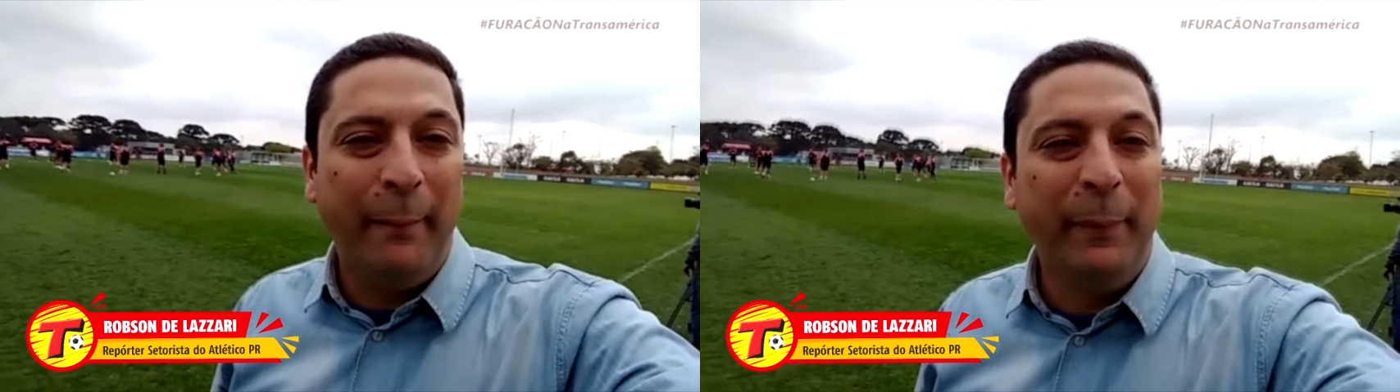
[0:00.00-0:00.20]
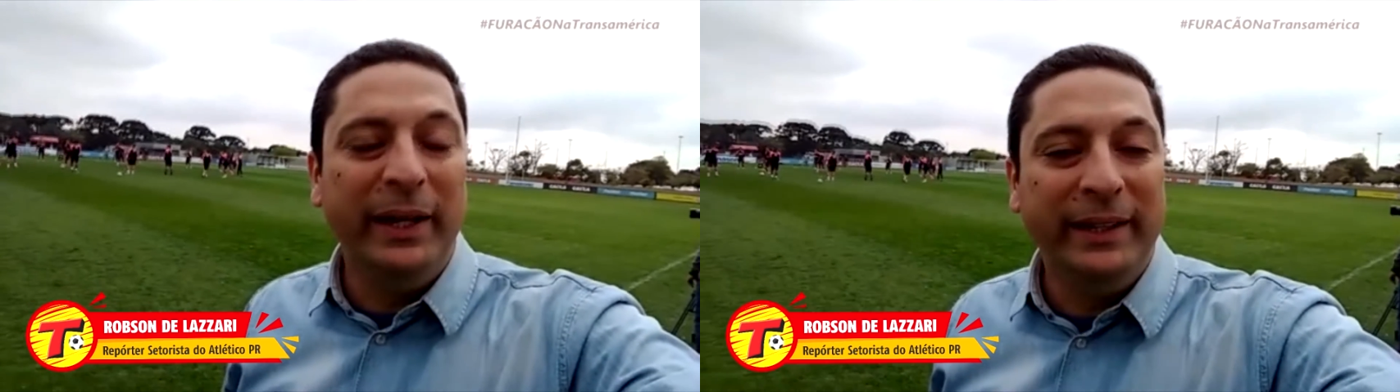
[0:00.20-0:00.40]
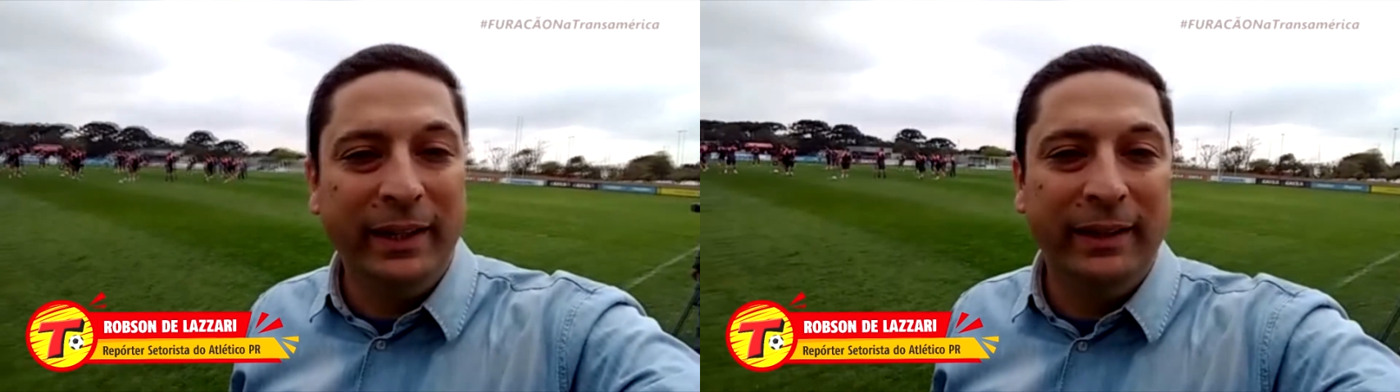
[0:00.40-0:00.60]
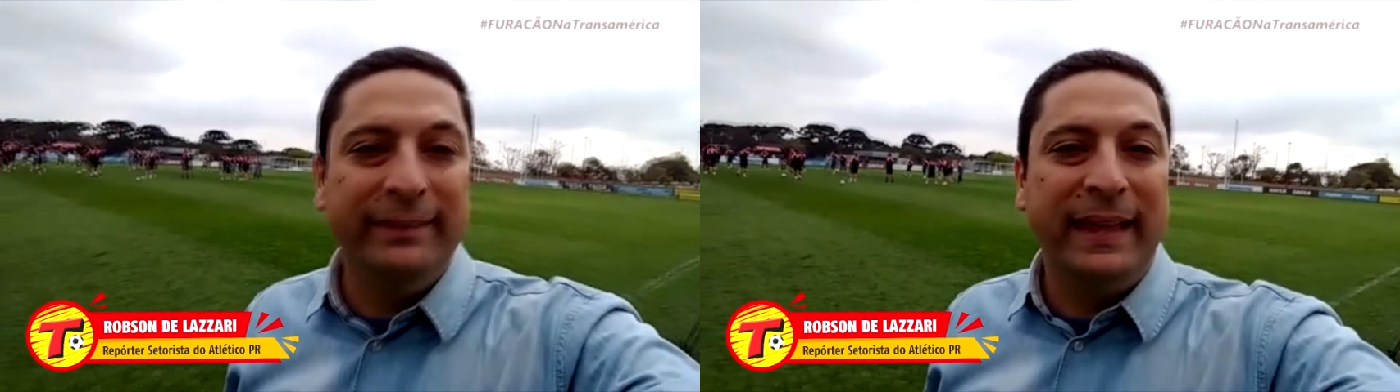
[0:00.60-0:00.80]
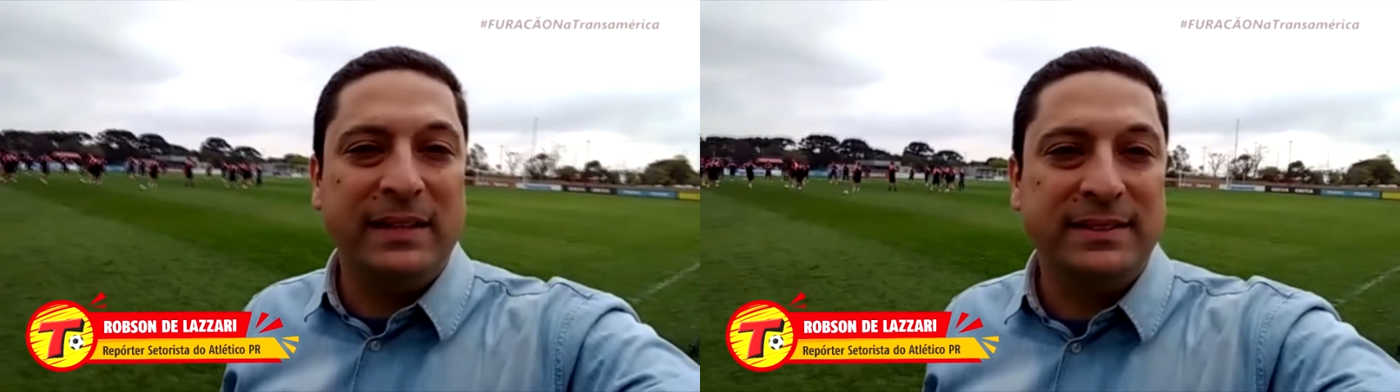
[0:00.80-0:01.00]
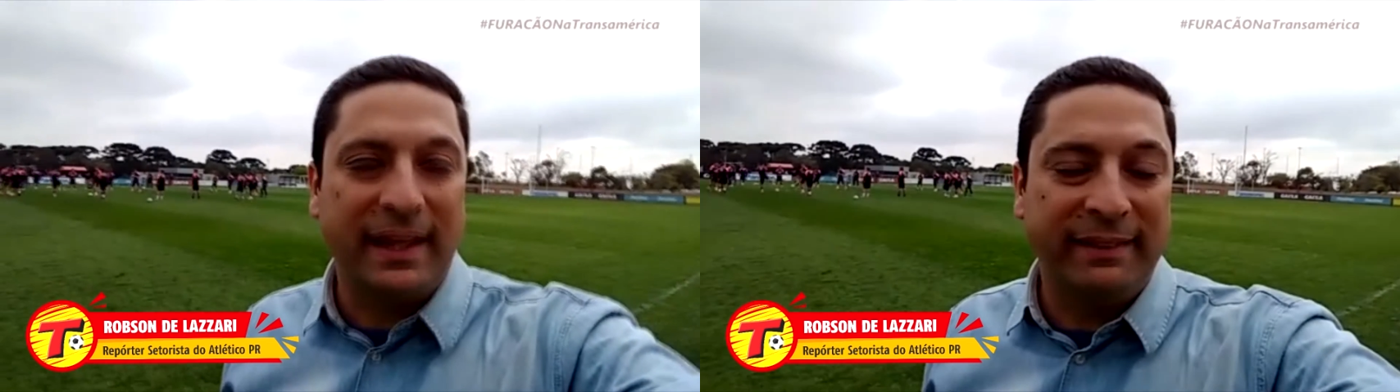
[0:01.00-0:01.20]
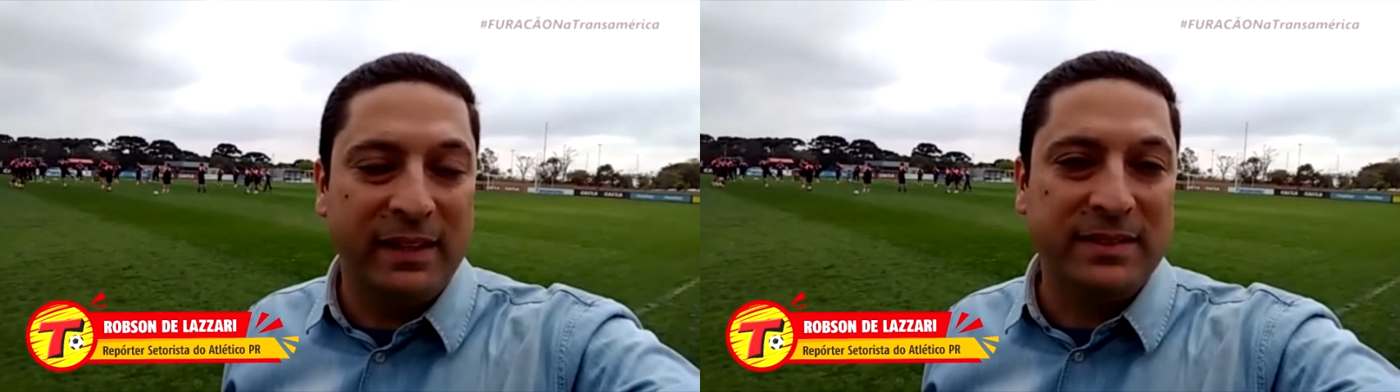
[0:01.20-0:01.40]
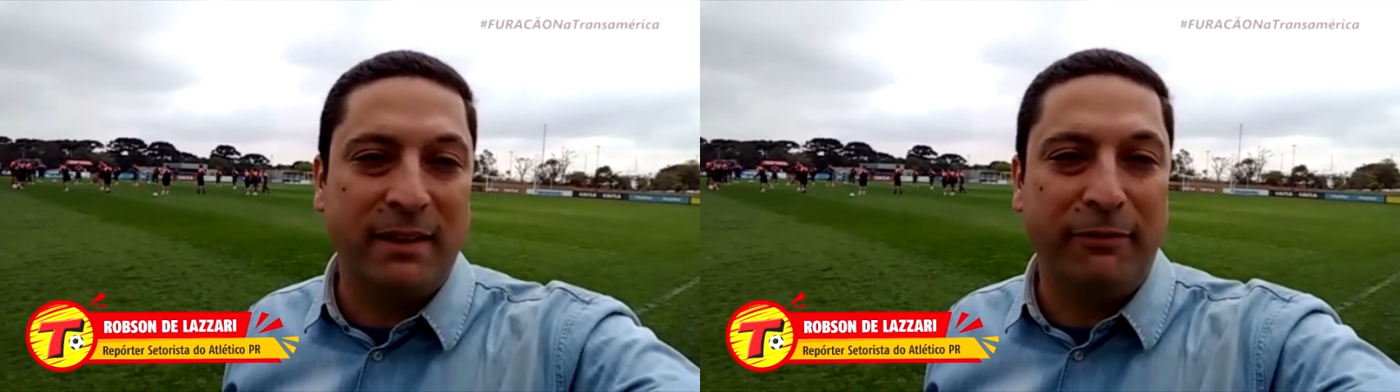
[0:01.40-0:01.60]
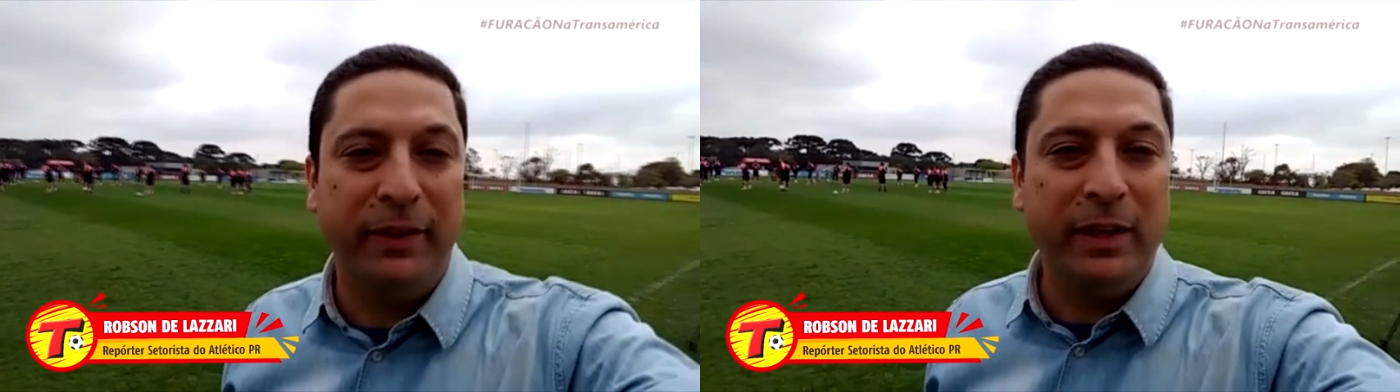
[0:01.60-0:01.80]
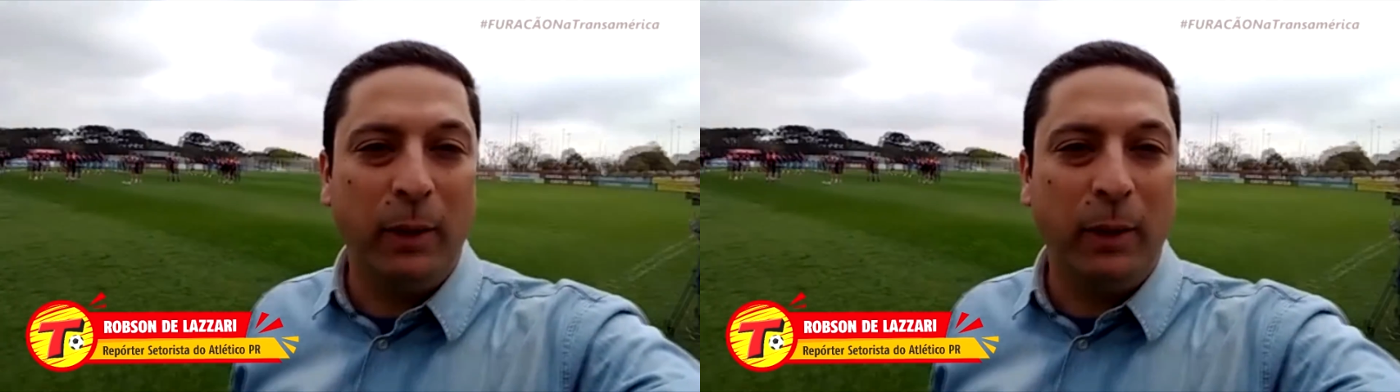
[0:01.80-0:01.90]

manhã desta terça-feira,